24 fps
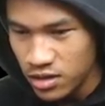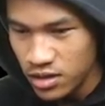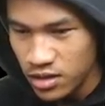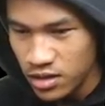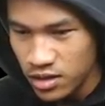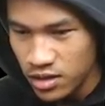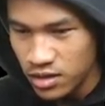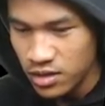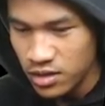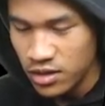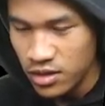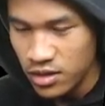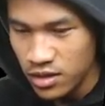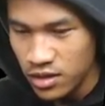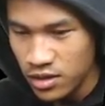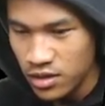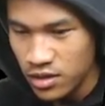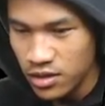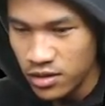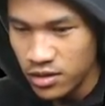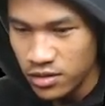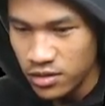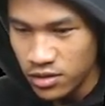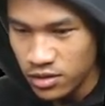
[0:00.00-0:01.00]
Kita
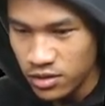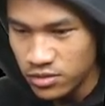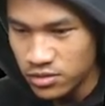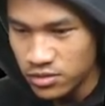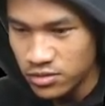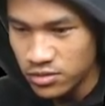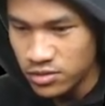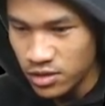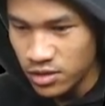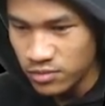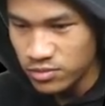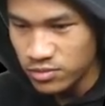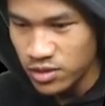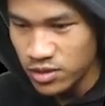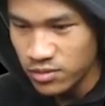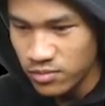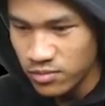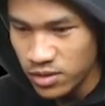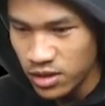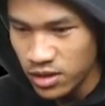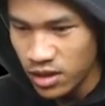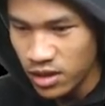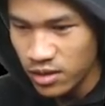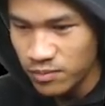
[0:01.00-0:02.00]
cuma There's something
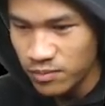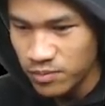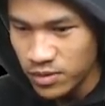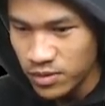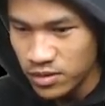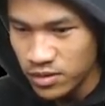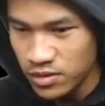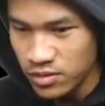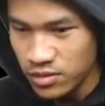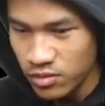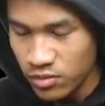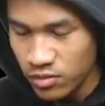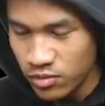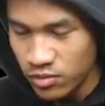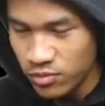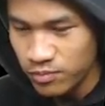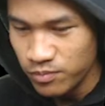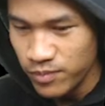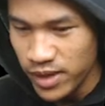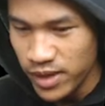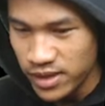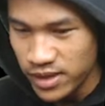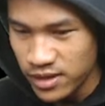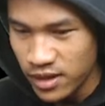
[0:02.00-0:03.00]
bad happen Oh
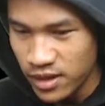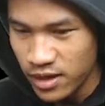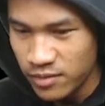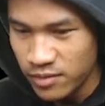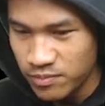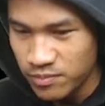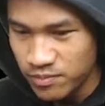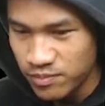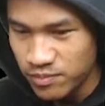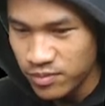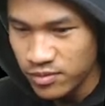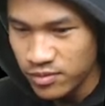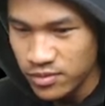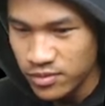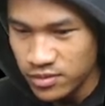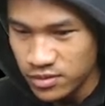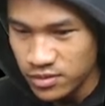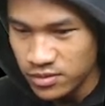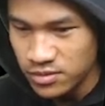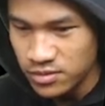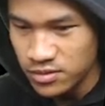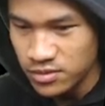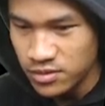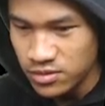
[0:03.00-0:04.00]
bad
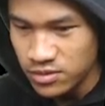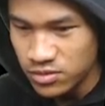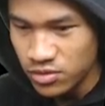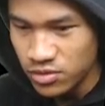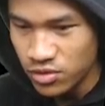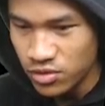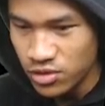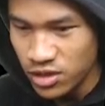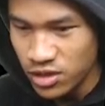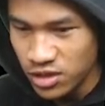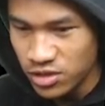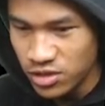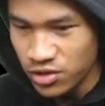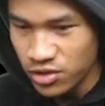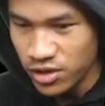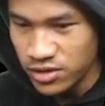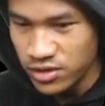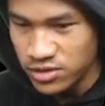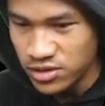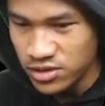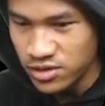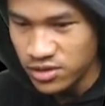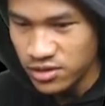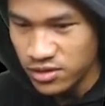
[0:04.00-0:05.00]
happen She's turning
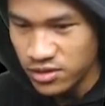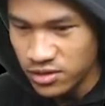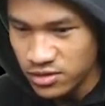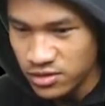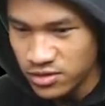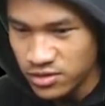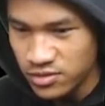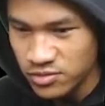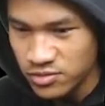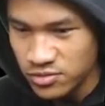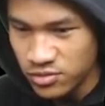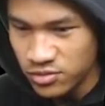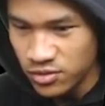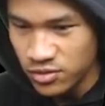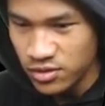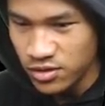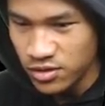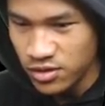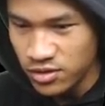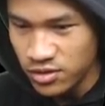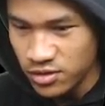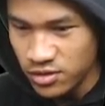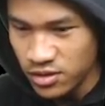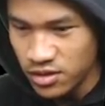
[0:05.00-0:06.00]
crazy so I
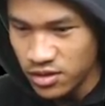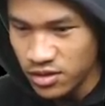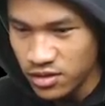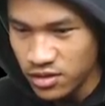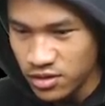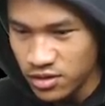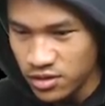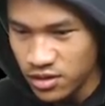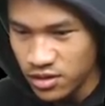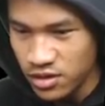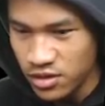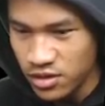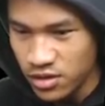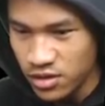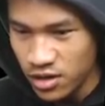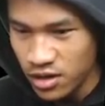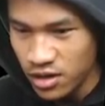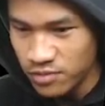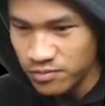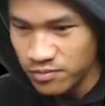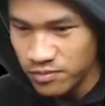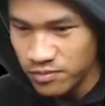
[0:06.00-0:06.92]
gotta it her up.